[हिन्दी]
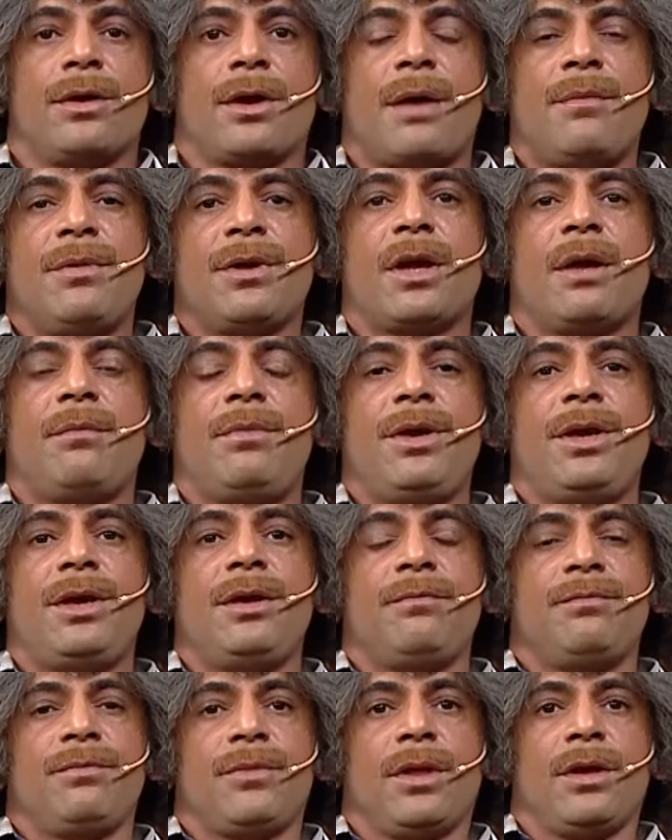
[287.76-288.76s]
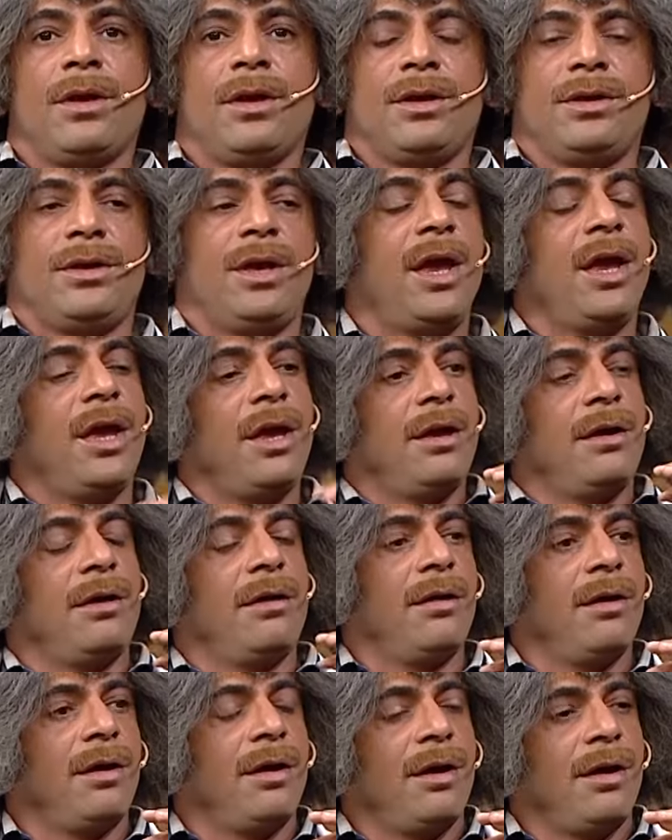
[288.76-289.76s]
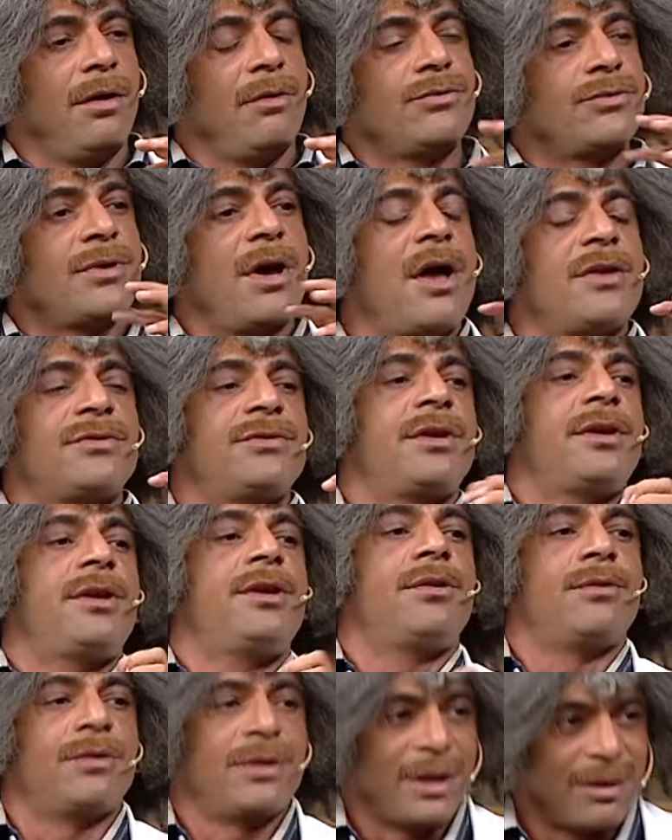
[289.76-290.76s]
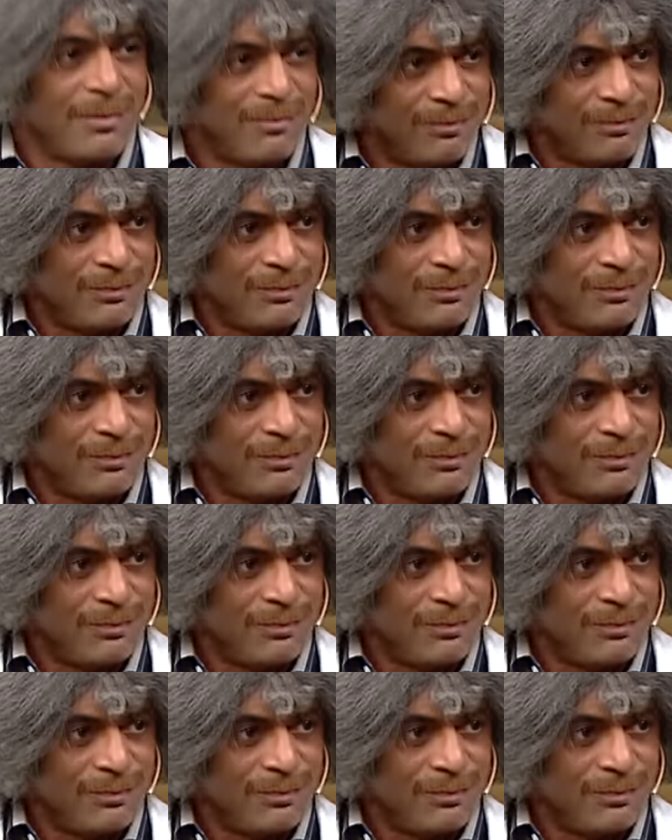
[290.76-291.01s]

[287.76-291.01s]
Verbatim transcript: कभी कभी ये uh, उसका असर नहीं होता